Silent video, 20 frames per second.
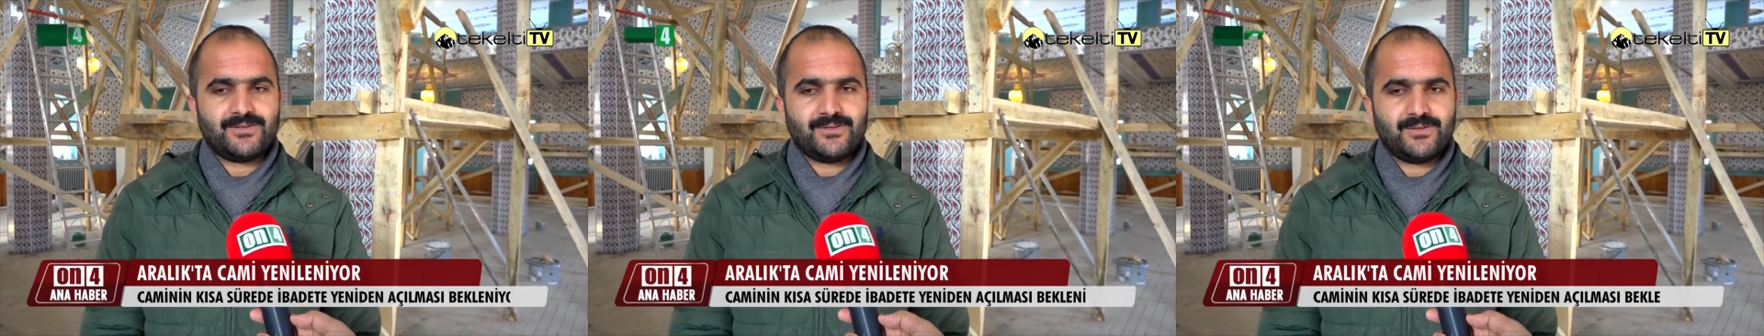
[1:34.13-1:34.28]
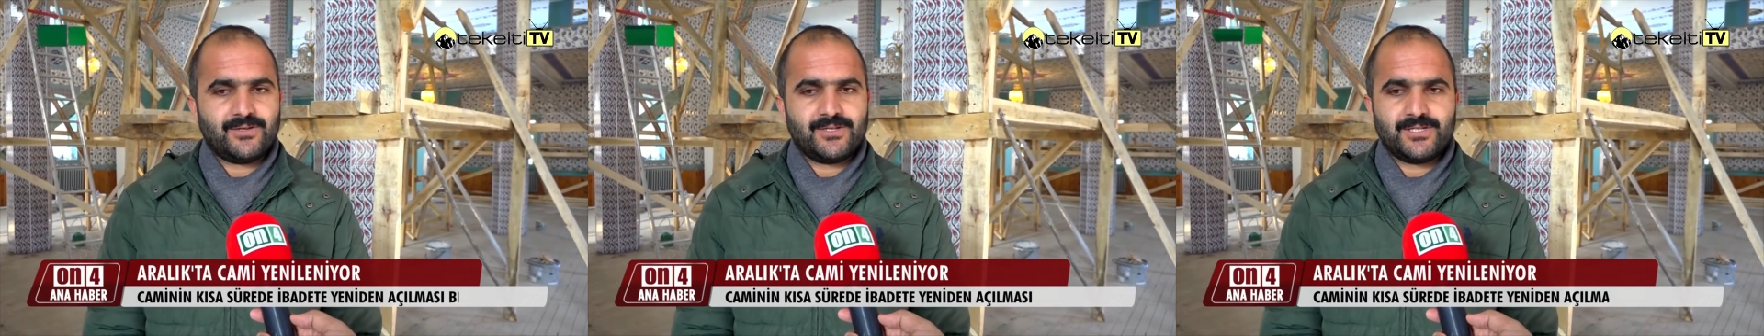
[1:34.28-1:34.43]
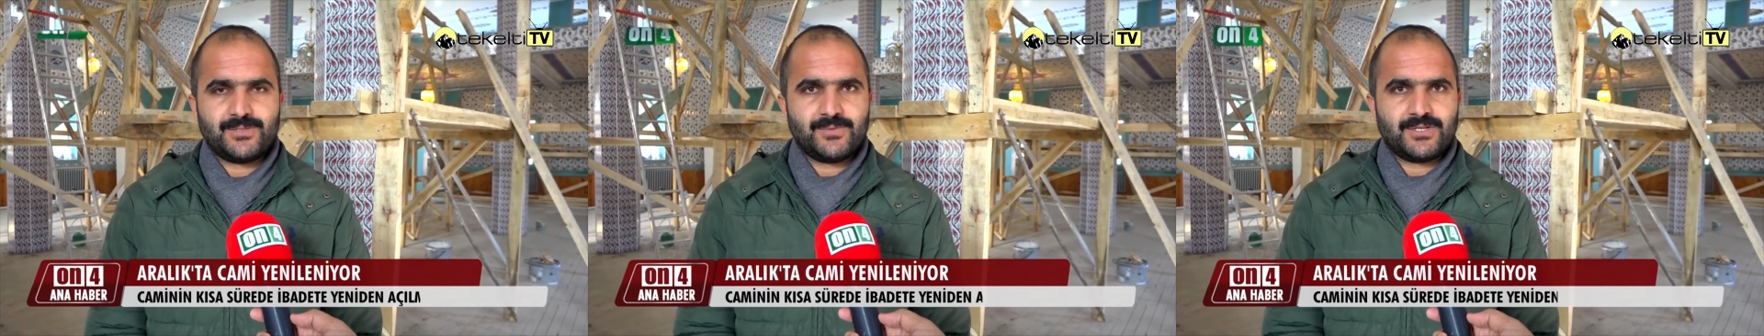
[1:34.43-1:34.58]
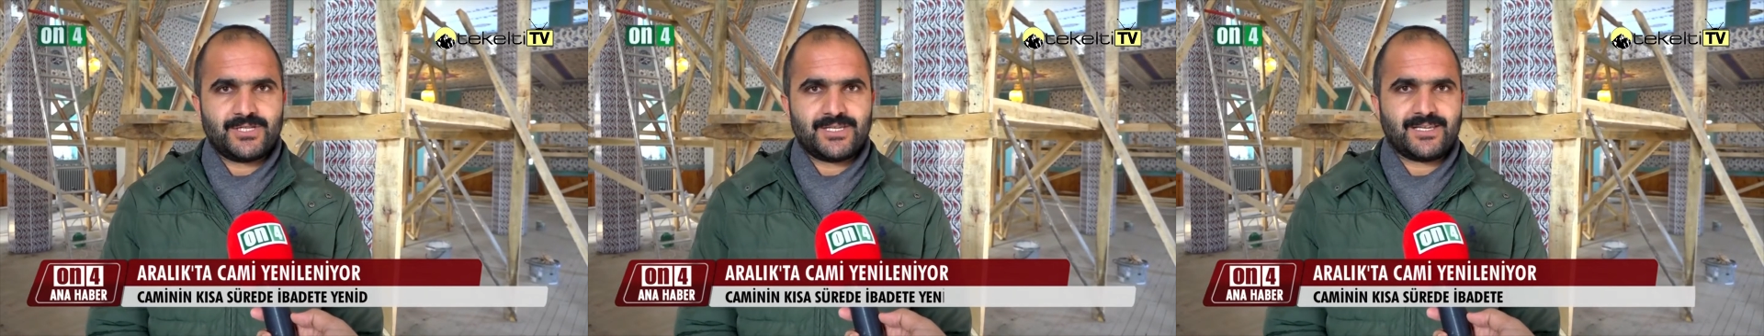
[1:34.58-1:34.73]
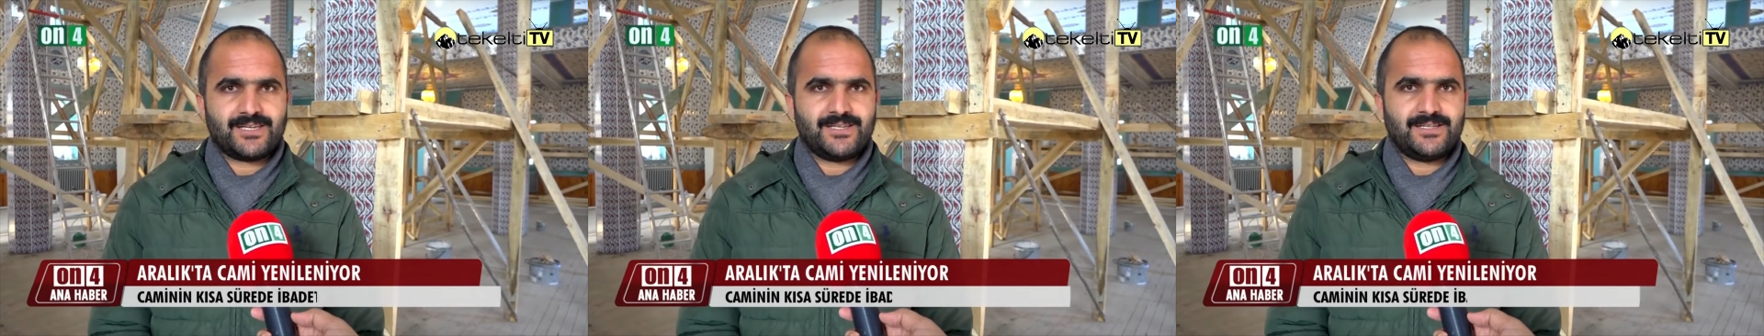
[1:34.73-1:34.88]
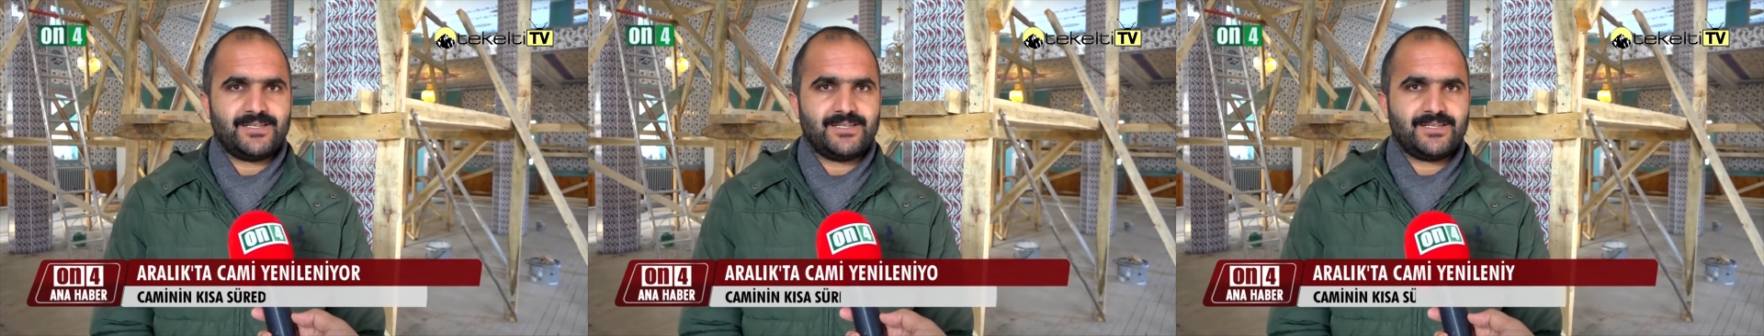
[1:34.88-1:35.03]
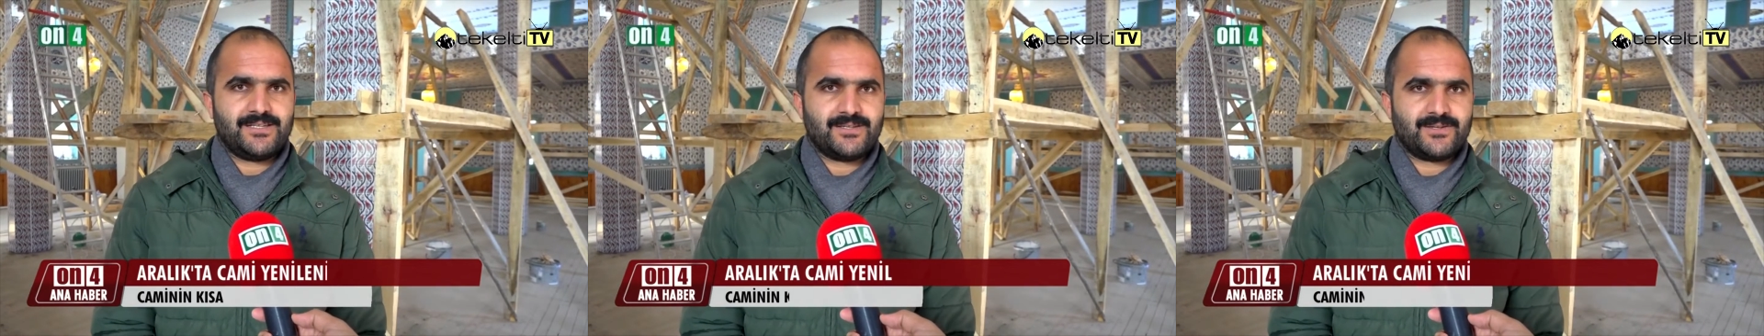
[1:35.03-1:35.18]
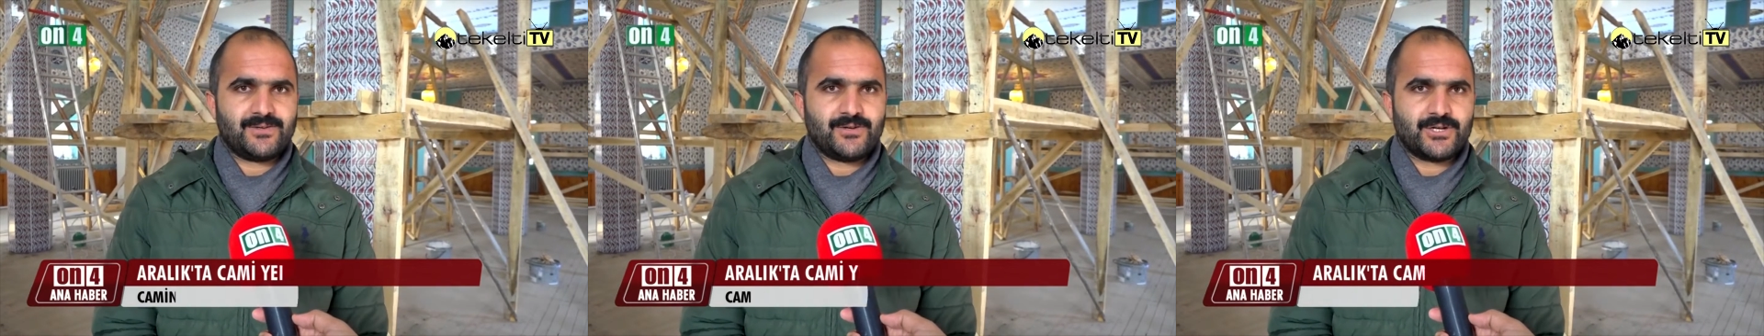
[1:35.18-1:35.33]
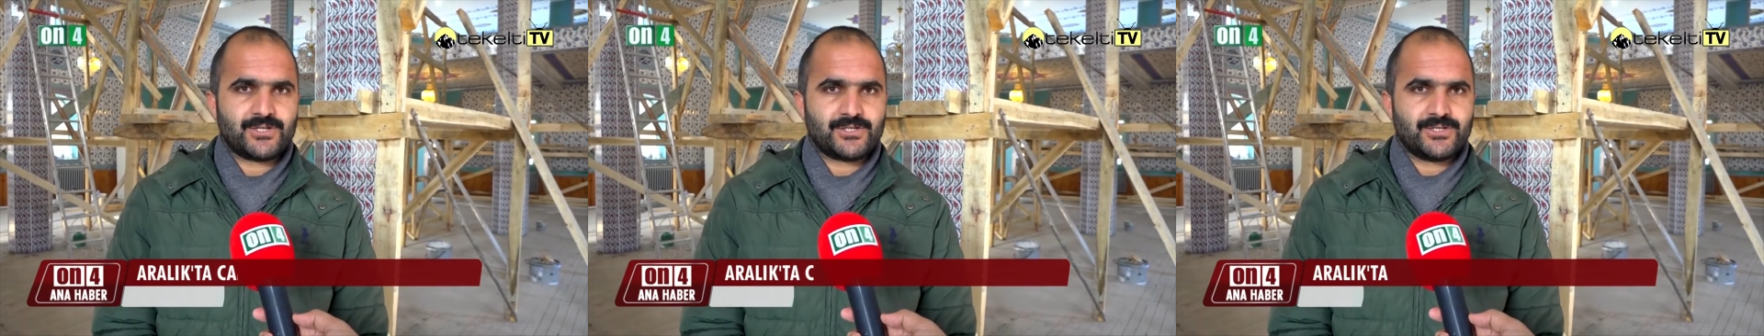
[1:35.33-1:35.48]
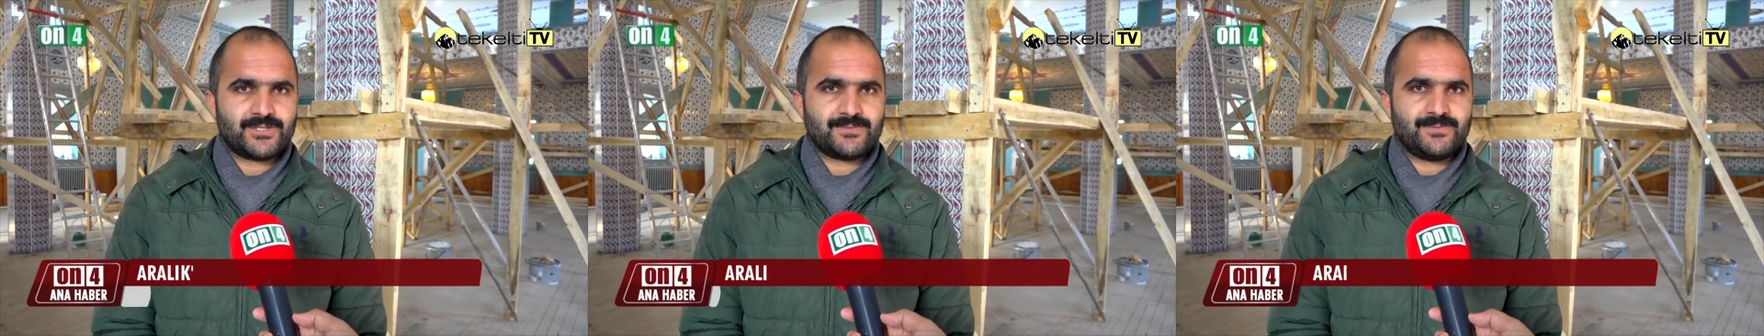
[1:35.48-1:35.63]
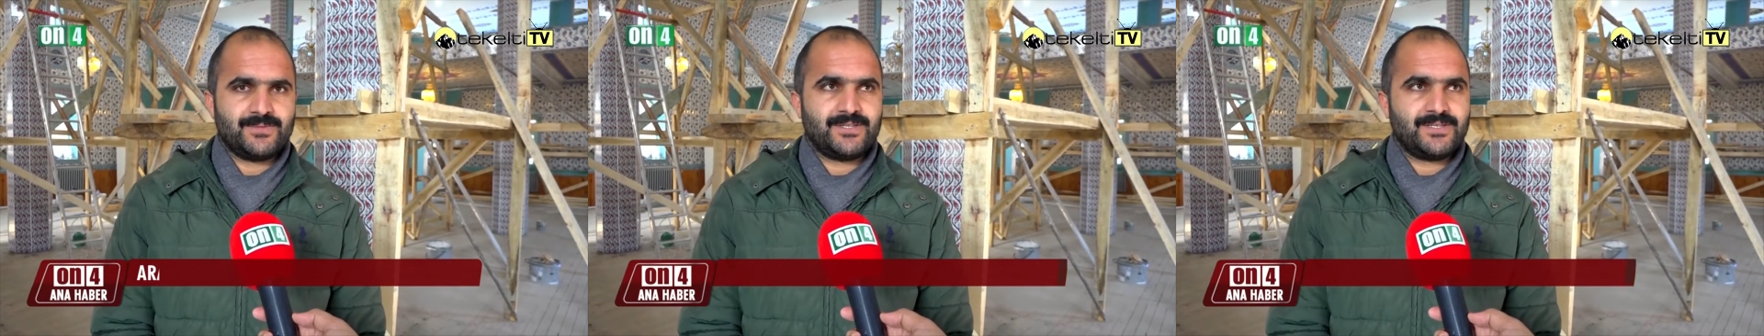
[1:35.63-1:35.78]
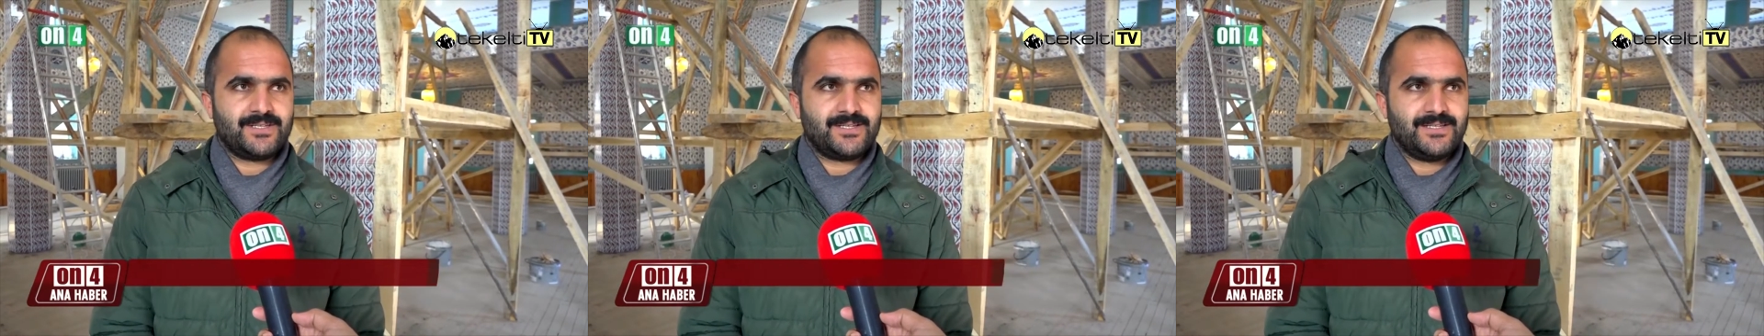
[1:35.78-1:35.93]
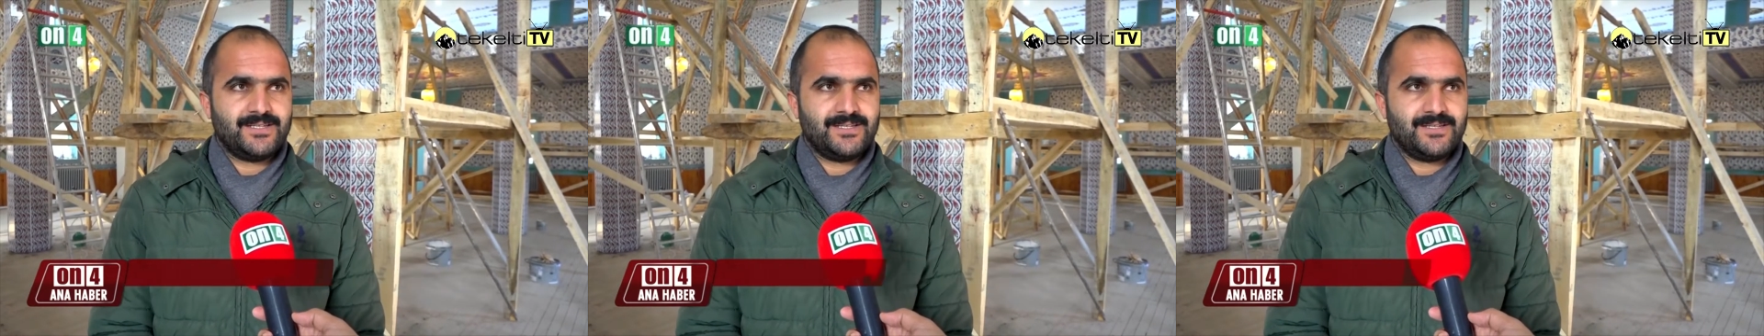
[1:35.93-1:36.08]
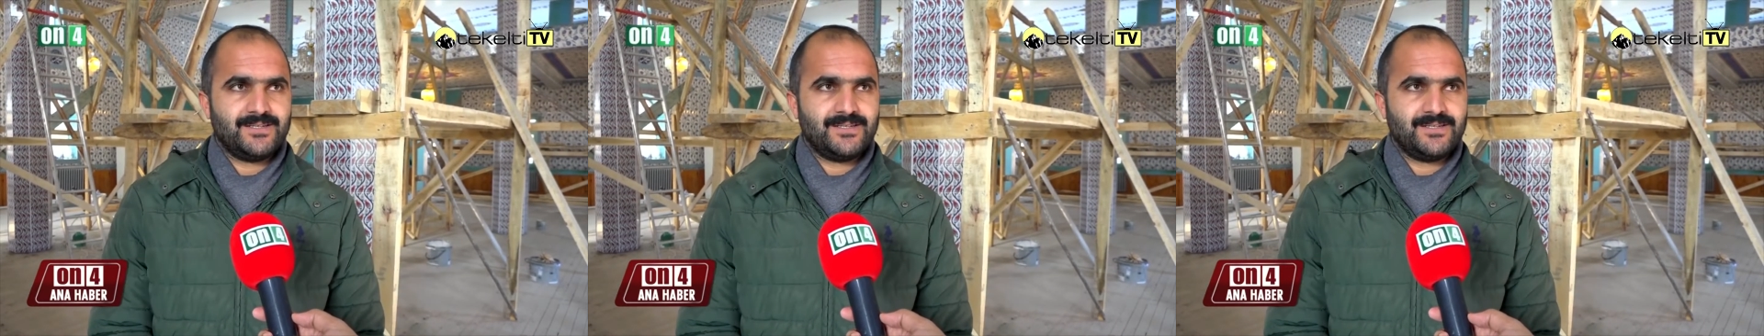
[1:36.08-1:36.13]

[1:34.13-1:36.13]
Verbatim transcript: hiçbir şekilde karşılaşmadık.